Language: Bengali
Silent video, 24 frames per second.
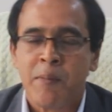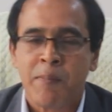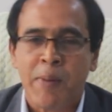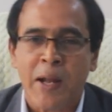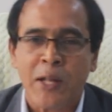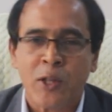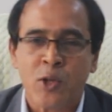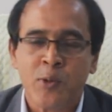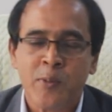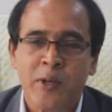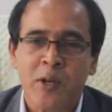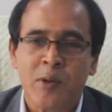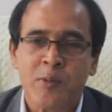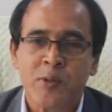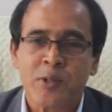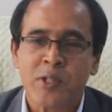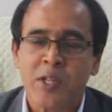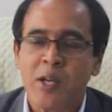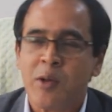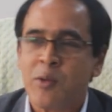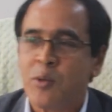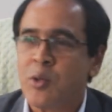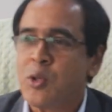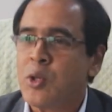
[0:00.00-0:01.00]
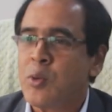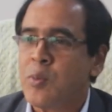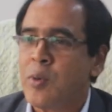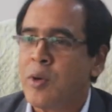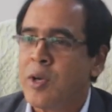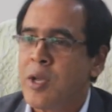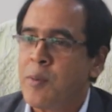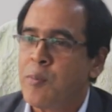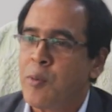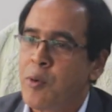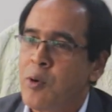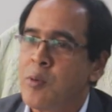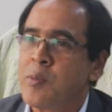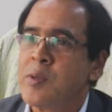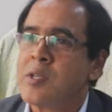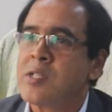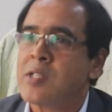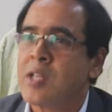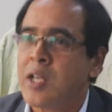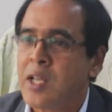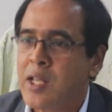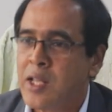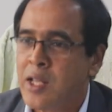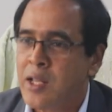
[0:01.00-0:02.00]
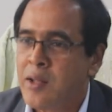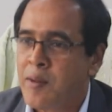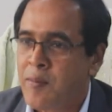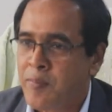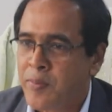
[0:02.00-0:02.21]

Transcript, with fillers: প্রাথমিক অবস্থায় অন্ততপক্ষে পনেরো বিশটাকে